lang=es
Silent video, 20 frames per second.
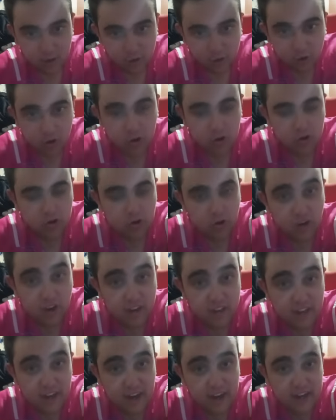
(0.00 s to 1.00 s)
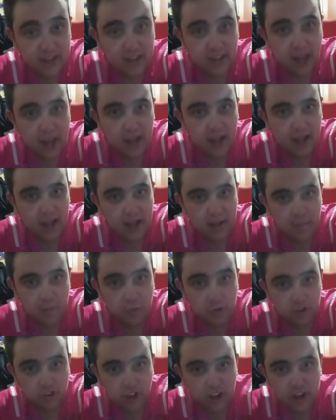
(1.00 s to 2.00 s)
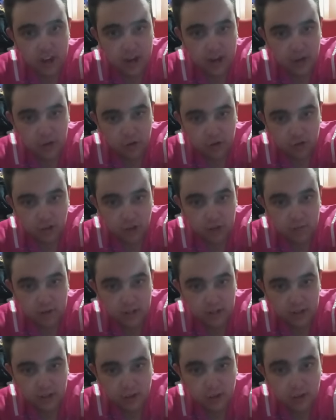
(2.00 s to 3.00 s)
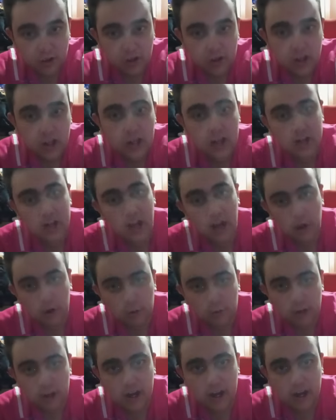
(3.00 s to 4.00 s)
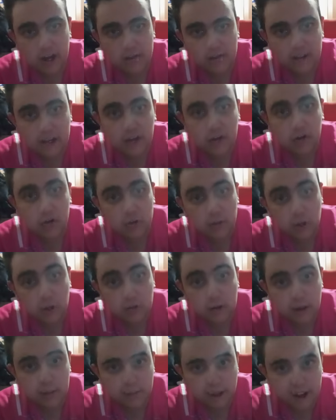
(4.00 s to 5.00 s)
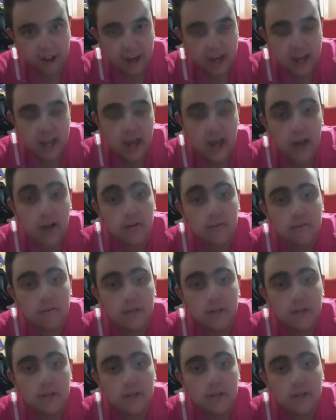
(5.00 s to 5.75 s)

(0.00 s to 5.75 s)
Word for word: con roja directa que expulsarían a José Alberto y a Rubén Alves con doble amarilla.